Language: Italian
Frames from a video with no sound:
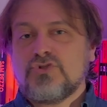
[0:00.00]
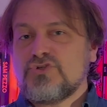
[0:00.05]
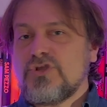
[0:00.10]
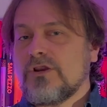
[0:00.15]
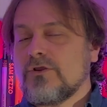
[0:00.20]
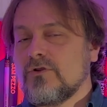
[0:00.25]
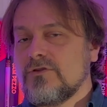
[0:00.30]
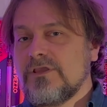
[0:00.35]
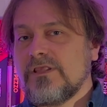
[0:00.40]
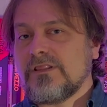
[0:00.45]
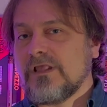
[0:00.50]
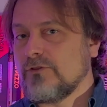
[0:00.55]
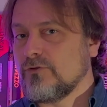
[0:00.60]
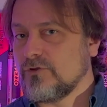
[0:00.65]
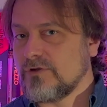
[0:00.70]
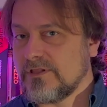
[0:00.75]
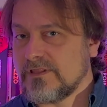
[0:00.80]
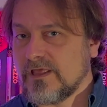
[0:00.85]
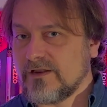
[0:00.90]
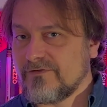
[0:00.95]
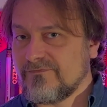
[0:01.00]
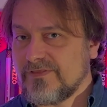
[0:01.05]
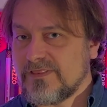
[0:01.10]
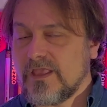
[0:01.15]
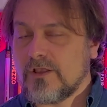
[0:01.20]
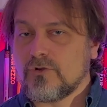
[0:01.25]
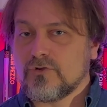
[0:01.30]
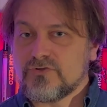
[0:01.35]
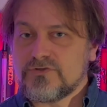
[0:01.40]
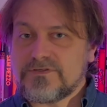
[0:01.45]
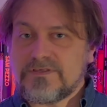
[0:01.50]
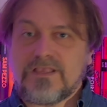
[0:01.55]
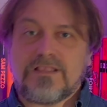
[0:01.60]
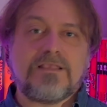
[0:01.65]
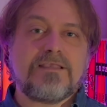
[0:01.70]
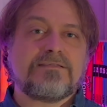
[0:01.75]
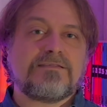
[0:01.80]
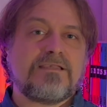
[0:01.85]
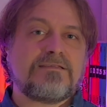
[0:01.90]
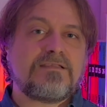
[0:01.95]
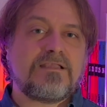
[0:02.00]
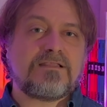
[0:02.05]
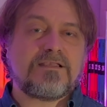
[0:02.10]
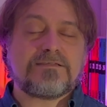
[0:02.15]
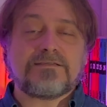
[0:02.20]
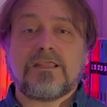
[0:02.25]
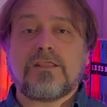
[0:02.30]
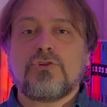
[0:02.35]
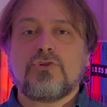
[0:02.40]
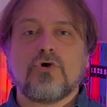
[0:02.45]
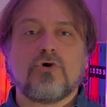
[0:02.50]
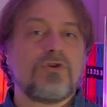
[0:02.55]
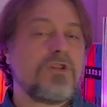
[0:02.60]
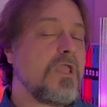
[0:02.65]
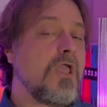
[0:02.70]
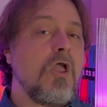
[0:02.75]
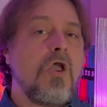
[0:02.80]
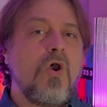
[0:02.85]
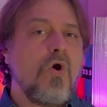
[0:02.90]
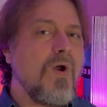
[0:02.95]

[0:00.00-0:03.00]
cerco ogni tanto di darvi dei consigli se siete scrittori